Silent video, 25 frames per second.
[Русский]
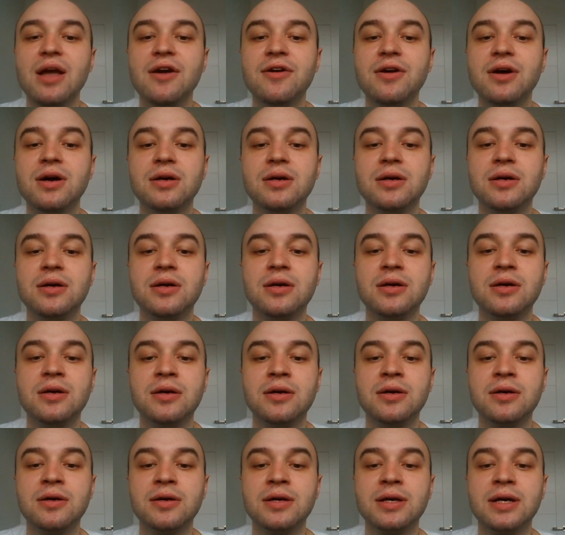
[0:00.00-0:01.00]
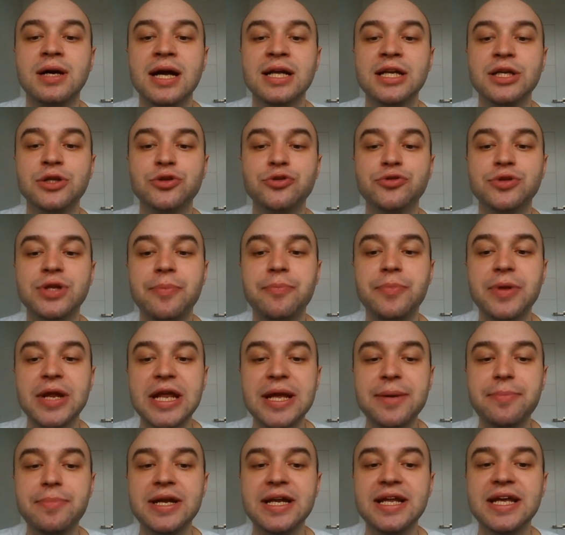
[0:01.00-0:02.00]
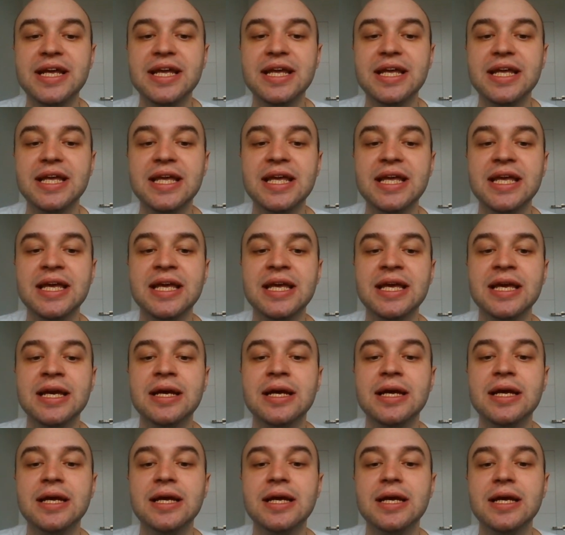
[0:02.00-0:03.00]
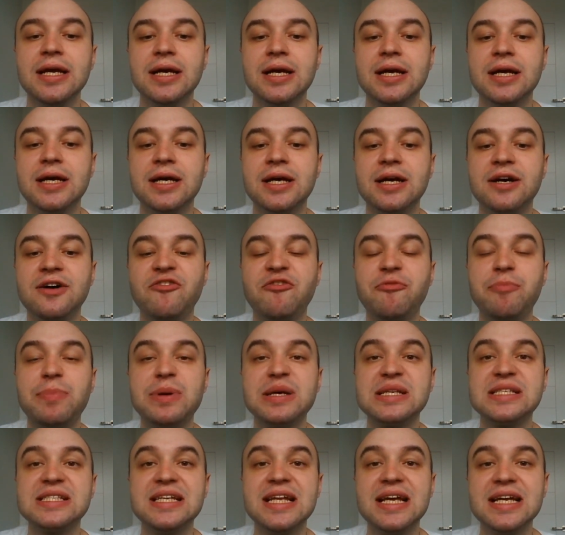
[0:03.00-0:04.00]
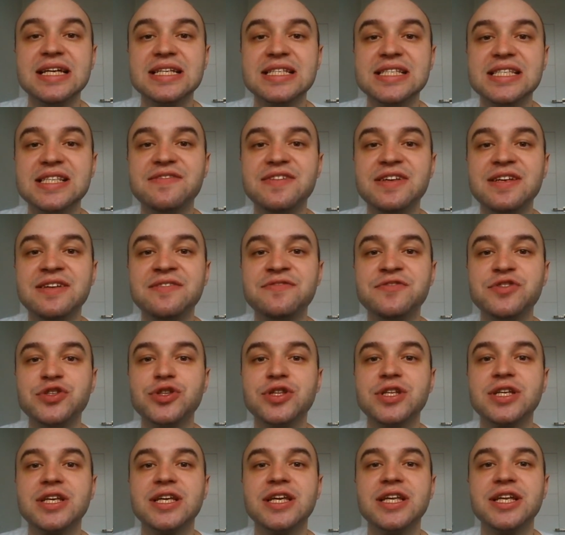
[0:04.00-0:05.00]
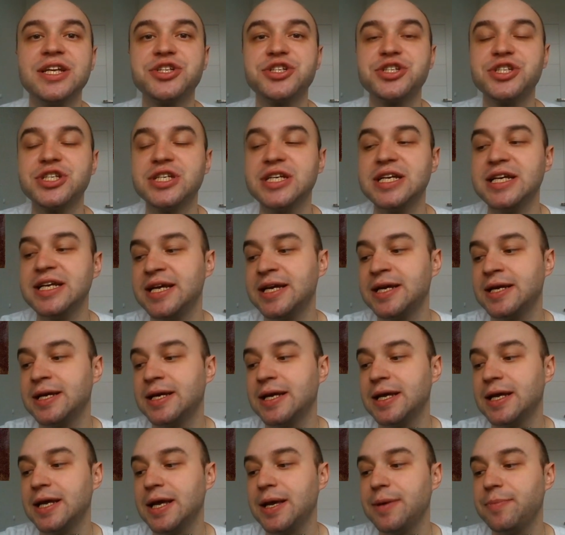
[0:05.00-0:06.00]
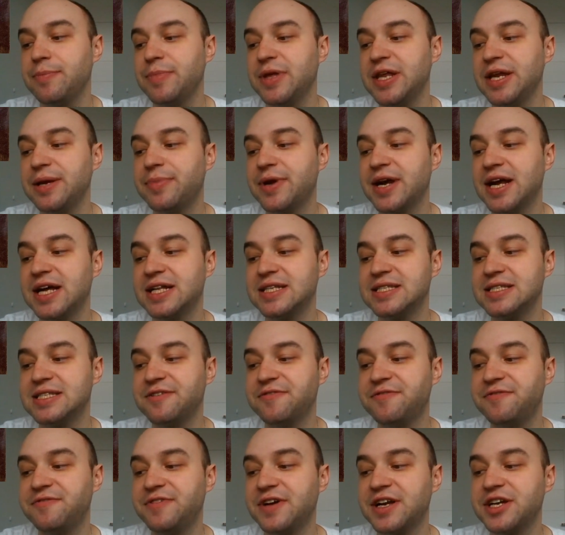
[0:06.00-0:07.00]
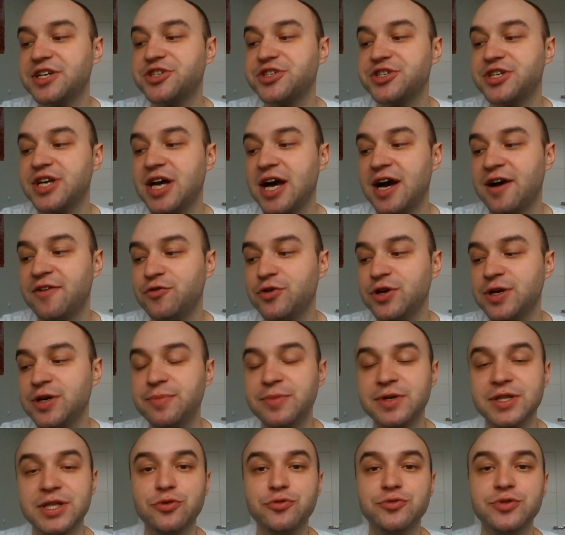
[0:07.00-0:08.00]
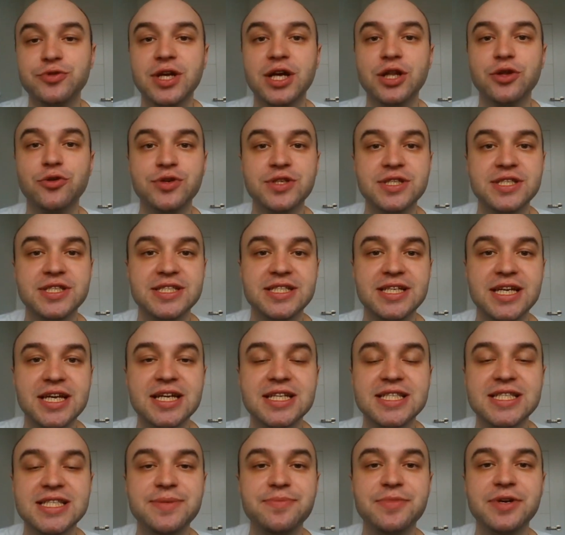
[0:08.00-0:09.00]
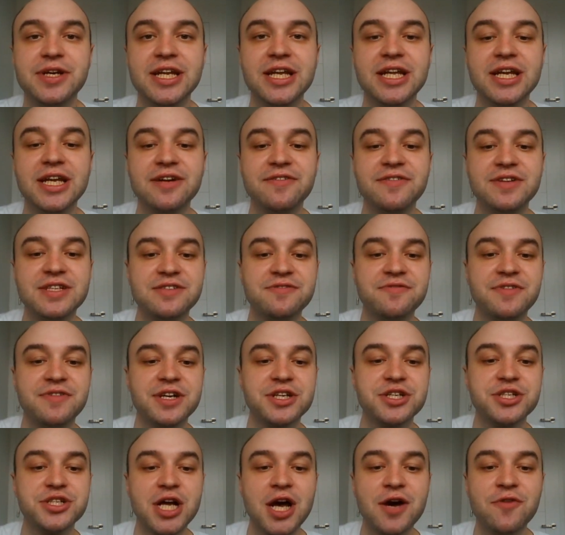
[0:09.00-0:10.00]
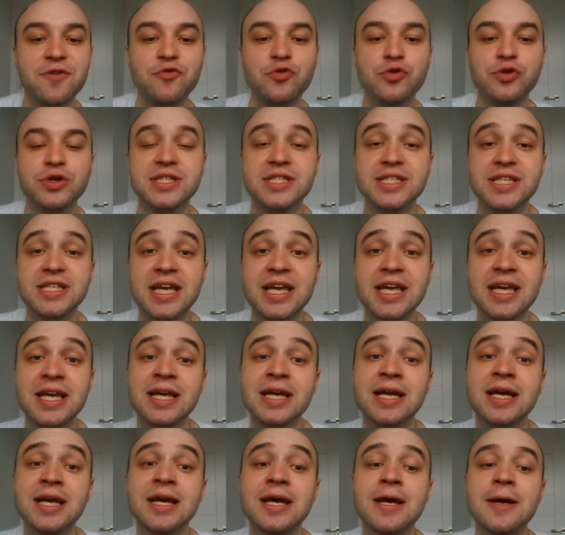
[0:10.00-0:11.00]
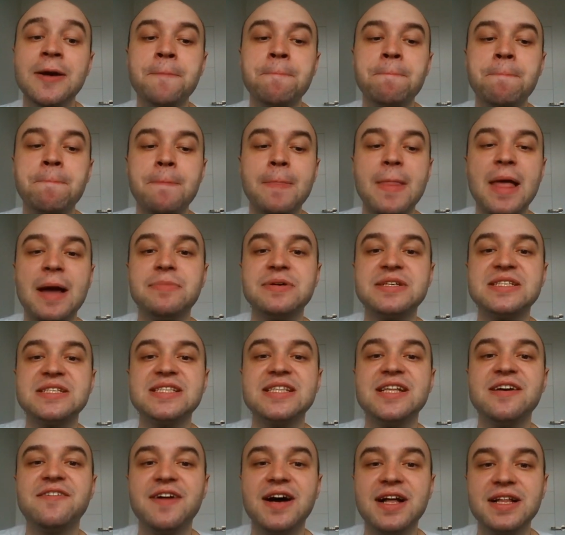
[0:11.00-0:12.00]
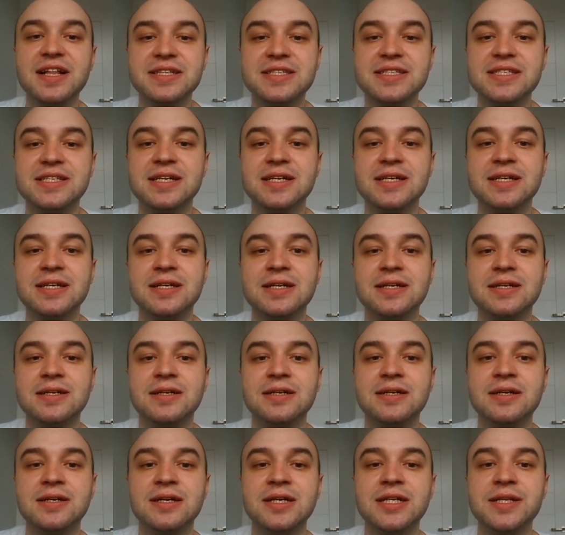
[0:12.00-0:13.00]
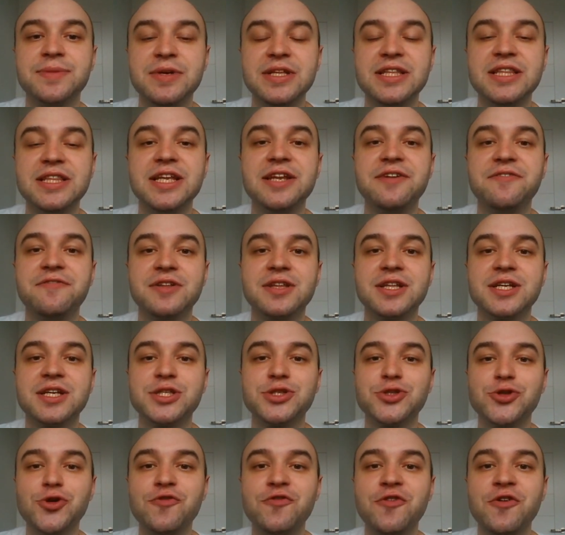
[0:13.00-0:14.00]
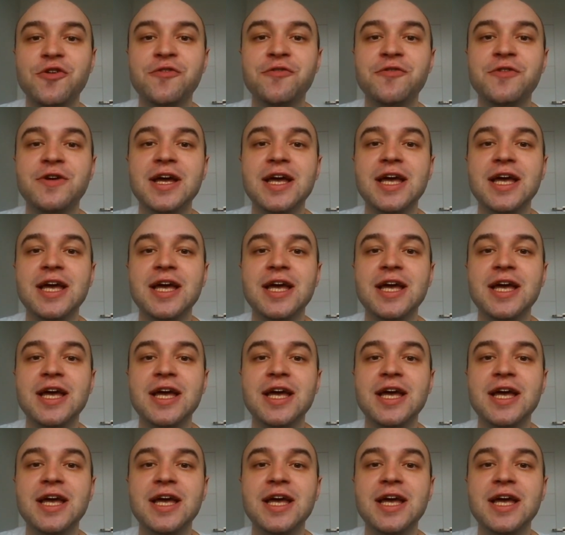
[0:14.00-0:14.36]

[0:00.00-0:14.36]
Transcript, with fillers: Э, они туда прибыли и э, впоследствии все-таки решили перебраться в Варшаву. Им это удалось сделать, эмигрировать в Варшаву, где и обосновался э, Дмитрий Философов.